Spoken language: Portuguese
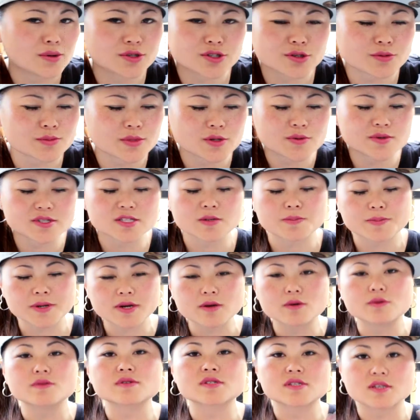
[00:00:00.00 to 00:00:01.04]
de alguma coisa para
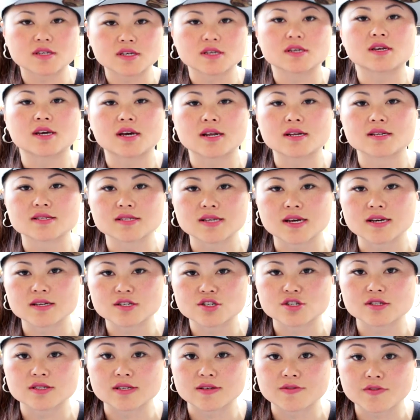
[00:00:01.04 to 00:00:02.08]
conseguir realizar
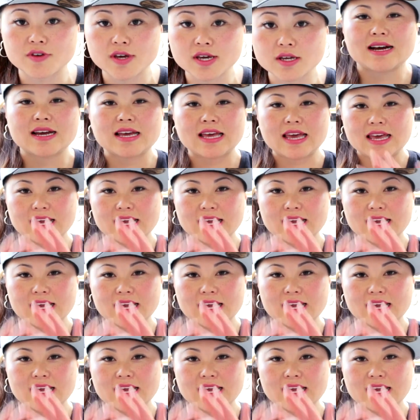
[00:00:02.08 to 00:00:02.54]
estes eventos.